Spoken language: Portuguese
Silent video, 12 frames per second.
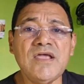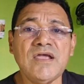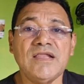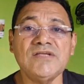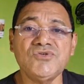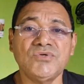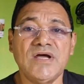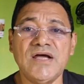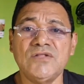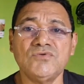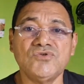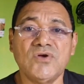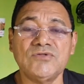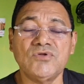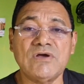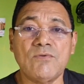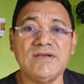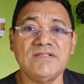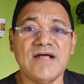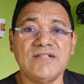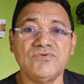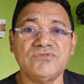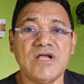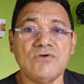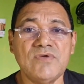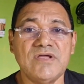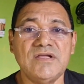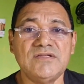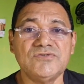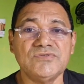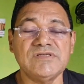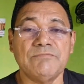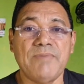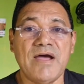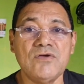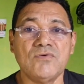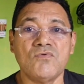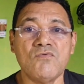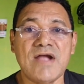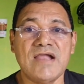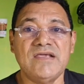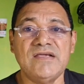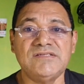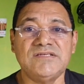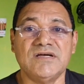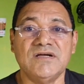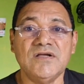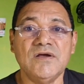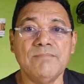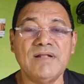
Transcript: Nem relacionado, jogador da qualidade do Thiago Enes, o Sampaio com carência,